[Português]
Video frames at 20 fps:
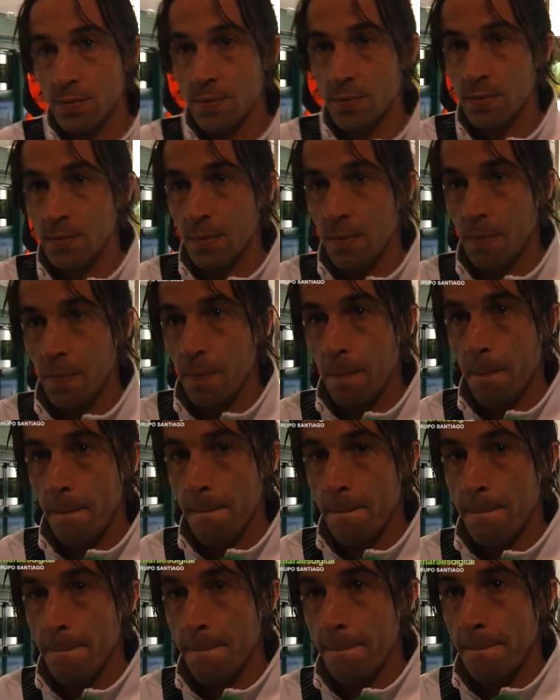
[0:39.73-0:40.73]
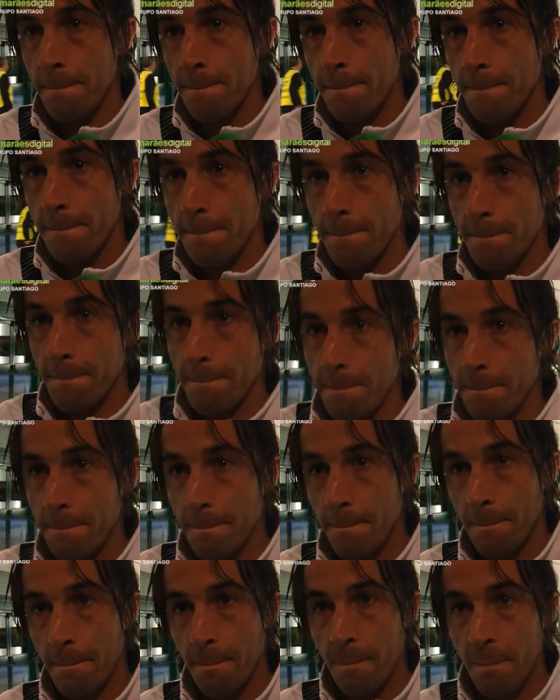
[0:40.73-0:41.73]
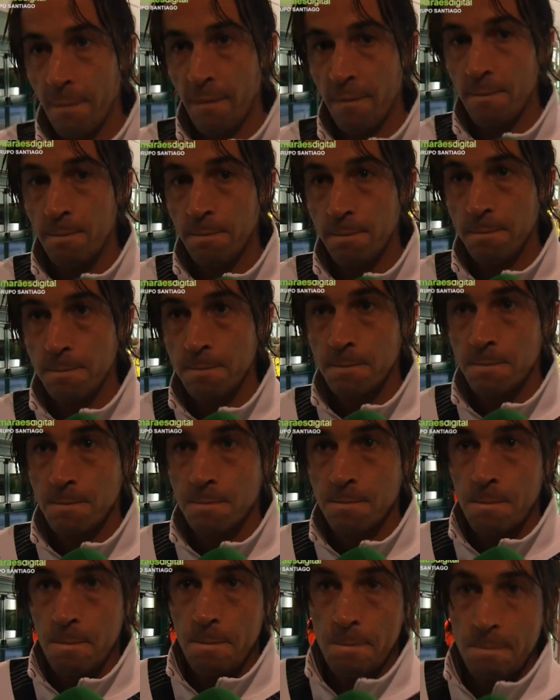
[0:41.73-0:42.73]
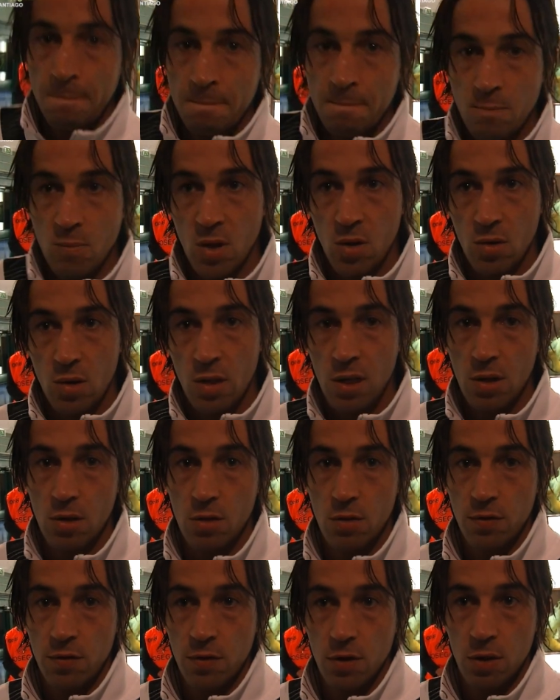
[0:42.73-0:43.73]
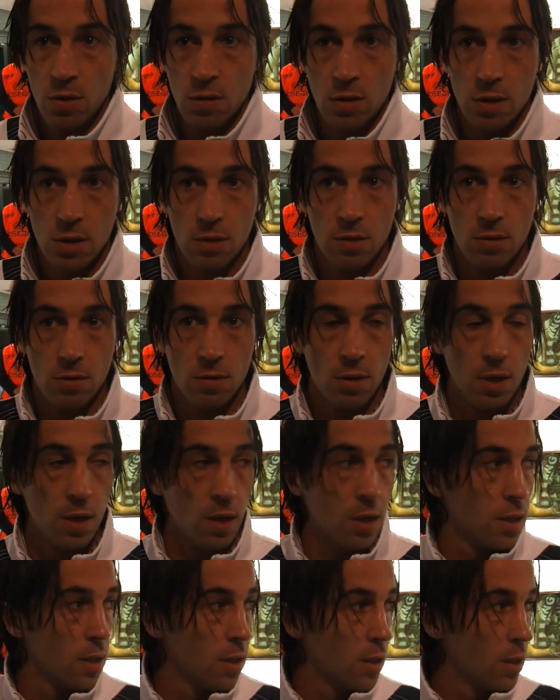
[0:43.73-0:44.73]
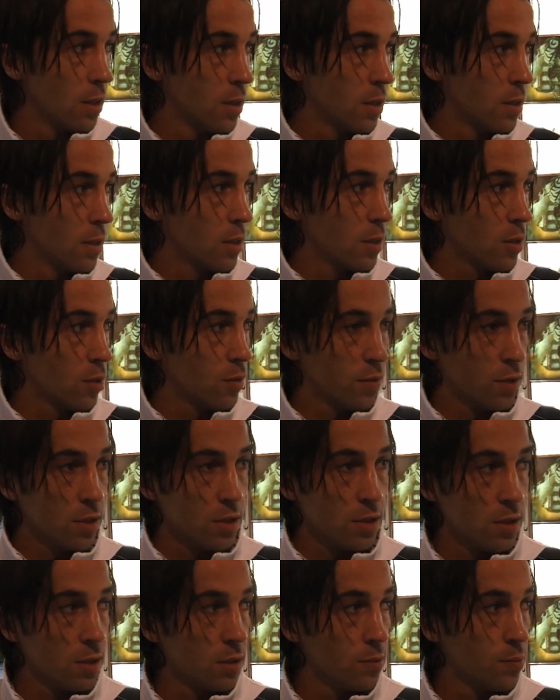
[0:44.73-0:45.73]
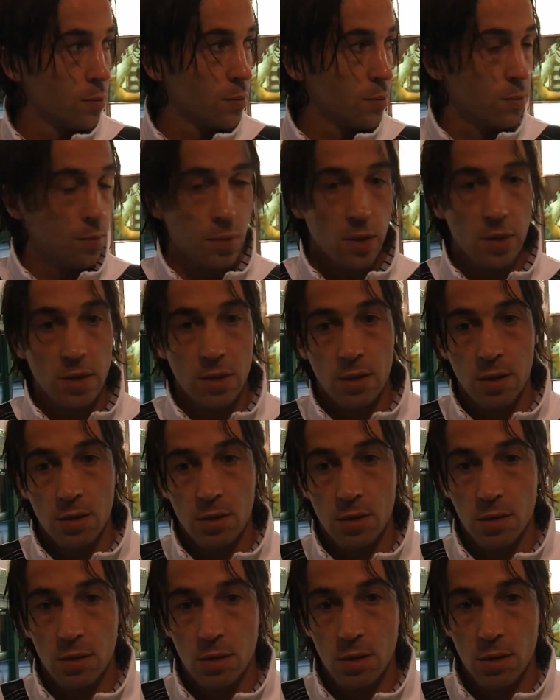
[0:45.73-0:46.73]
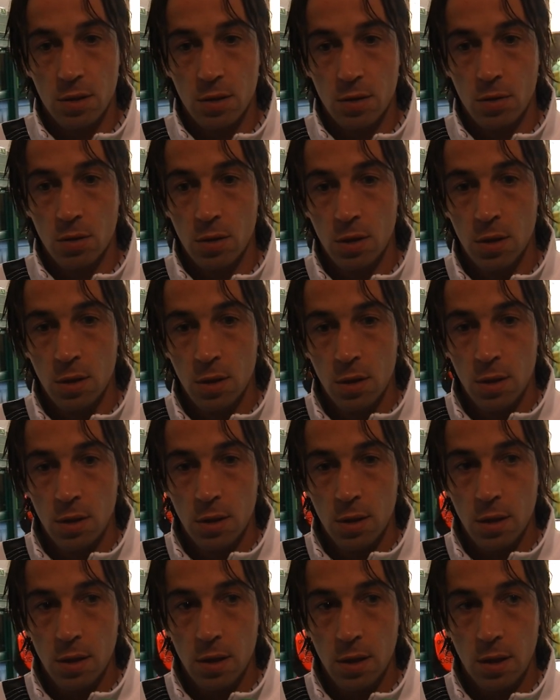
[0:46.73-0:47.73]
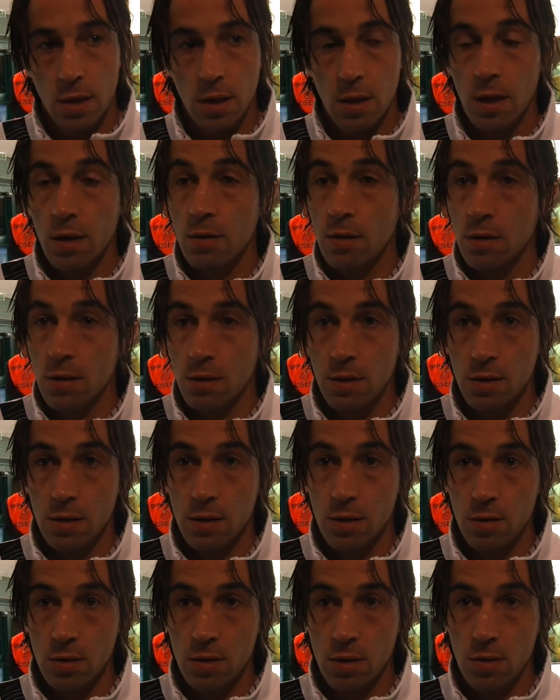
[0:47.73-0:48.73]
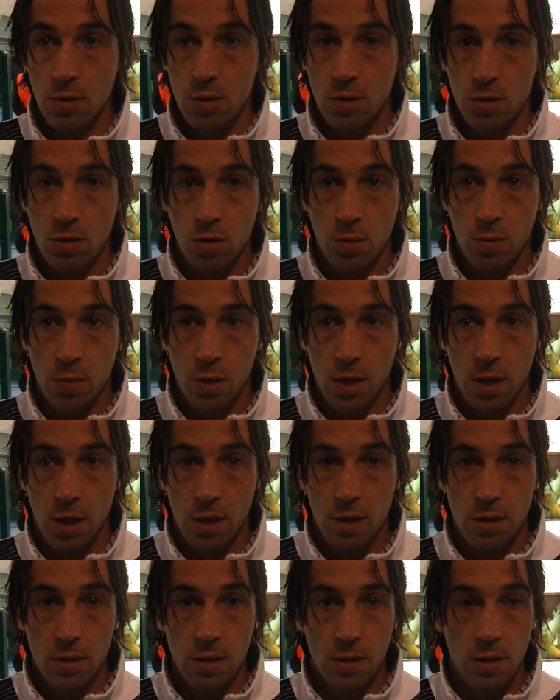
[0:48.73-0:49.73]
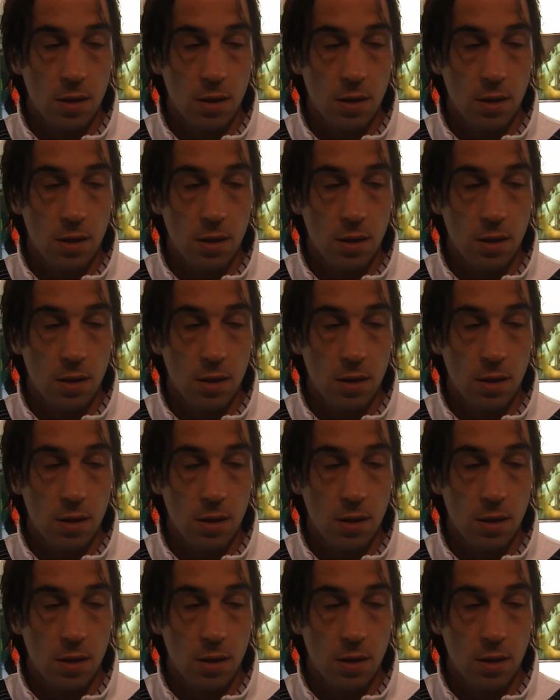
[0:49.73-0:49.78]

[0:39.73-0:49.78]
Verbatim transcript: A questão dos salários tem pesado no, no seio do grupo, tem falado muito nisso. O treinador falou nisso uh, na conferência de imprensa antes deste jogo. É claro que, que são situações complicadas.